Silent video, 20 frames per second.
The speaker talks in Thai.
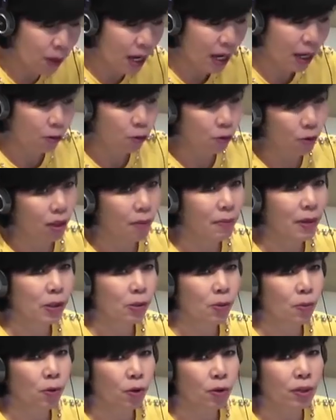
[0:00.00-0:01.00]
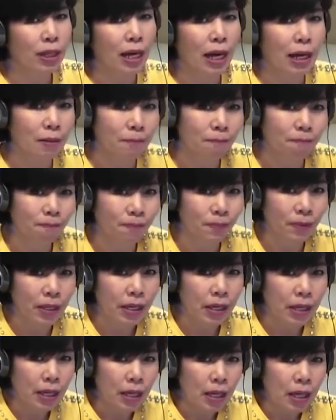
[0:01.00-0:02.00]
มว่าเขาจดทะเบียนสมรสกัน
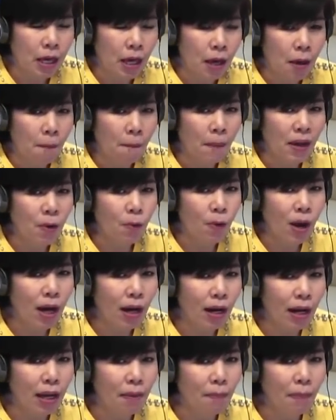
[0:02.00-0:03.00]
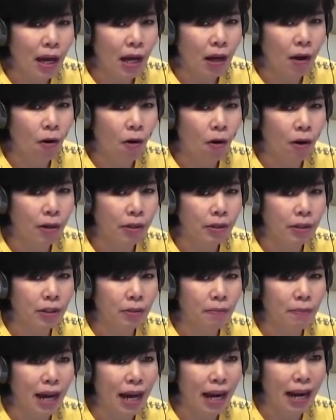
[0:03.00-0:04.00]
ไม่ว่าใครมาก่อนห
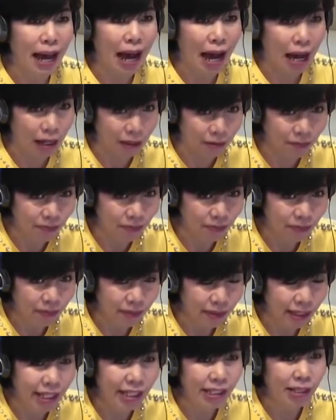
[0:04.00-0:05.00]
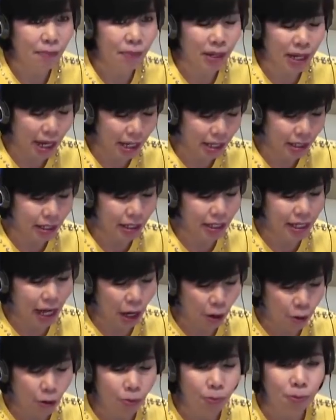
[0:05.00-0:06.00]
รือมาหลังที่สำคัญคือ
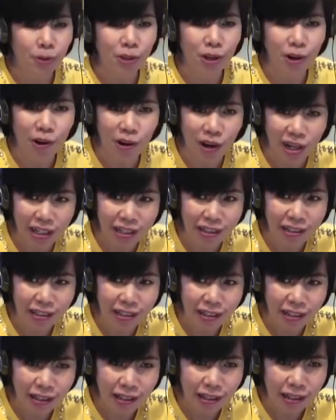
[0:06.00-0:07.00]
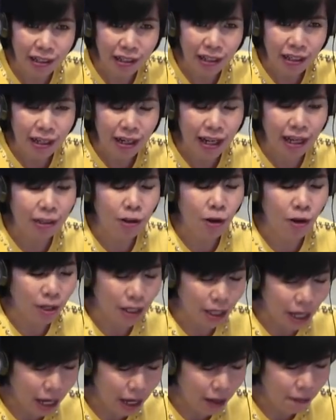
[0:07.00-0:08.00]
อยากคบซ้อน และตอ
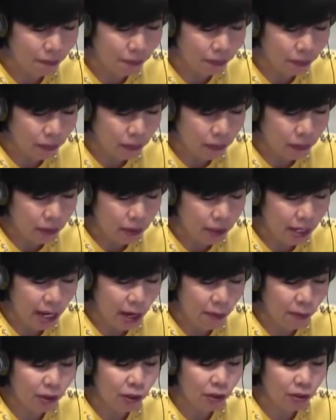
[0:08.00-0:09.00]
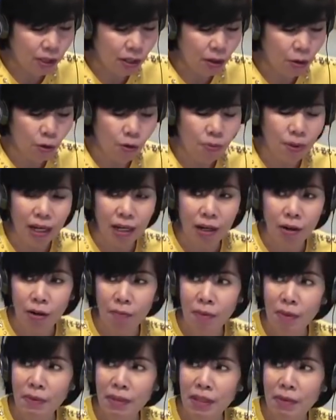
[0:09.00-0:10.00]
นนี้แสดงว่าตอนที่เราครบกันเรา
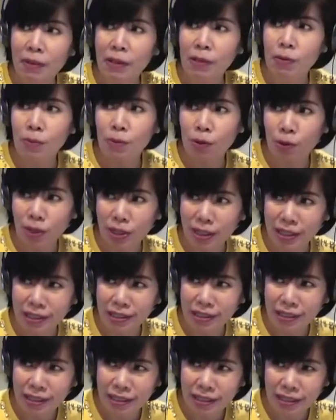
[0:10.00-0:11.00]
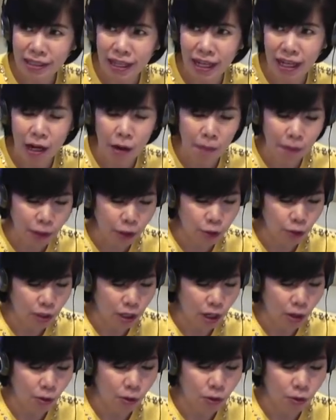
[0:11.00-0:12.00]
ก็ไม่มีทะเบียนสมรส แต่เขาไปจ
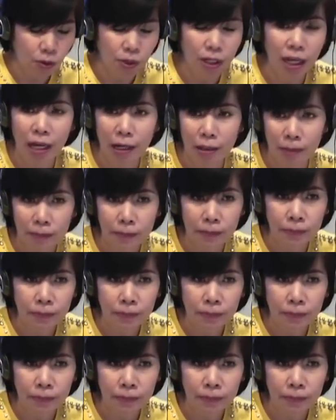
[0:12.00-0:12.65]
ดกับคนคนนั้น